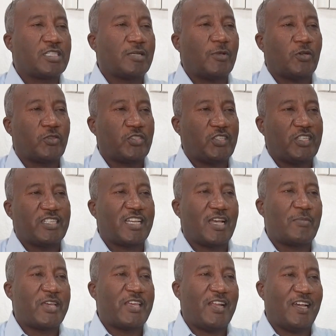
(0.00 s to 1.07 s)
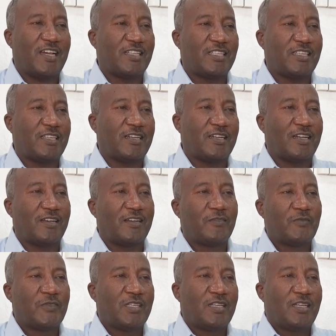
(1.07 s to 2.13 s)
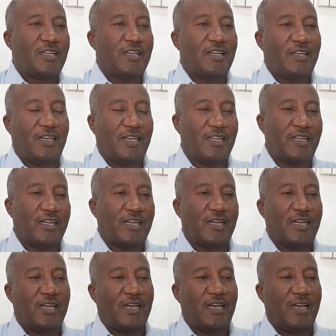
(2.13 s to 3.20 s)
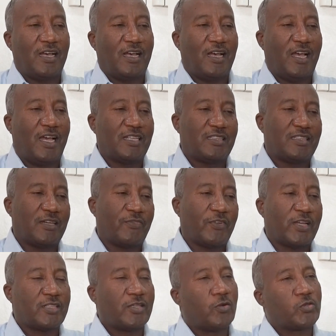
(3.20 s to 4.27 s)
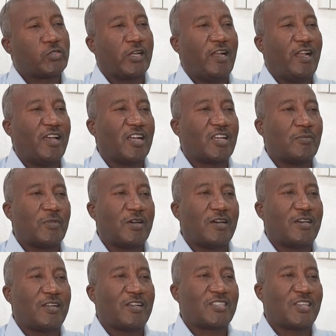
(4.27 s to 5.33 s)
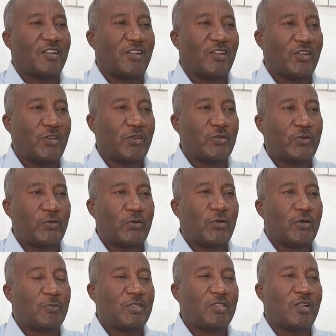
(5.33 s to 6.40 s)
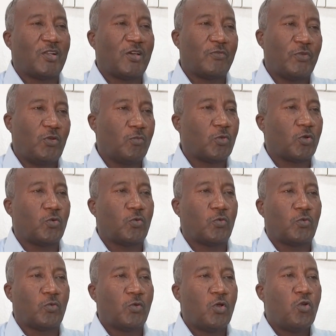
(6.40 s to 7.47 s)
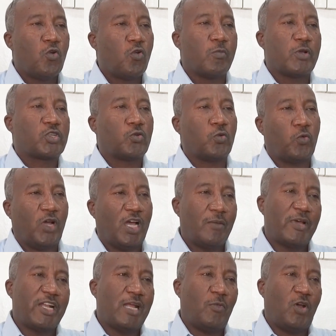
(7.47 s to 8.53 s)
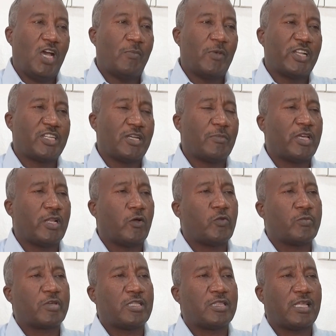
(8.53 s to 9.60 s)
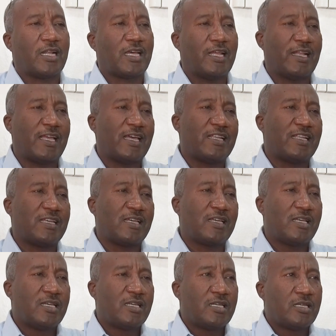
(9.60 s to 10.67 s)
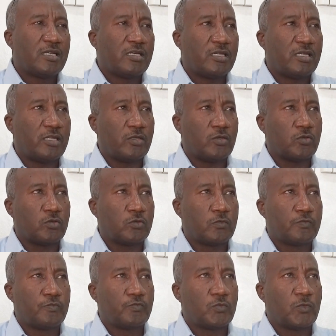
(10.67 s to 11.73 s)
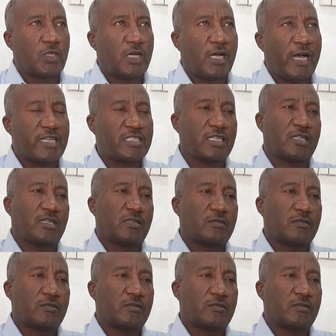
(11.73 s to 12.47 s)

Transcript: 97 كمهنه عاديه آه، على احد افراد الاسره الحاكمه نسال الله انه يمد الله في عمره ومشكور عملنا معامله جميله ويمكن ده خلاني انه اثق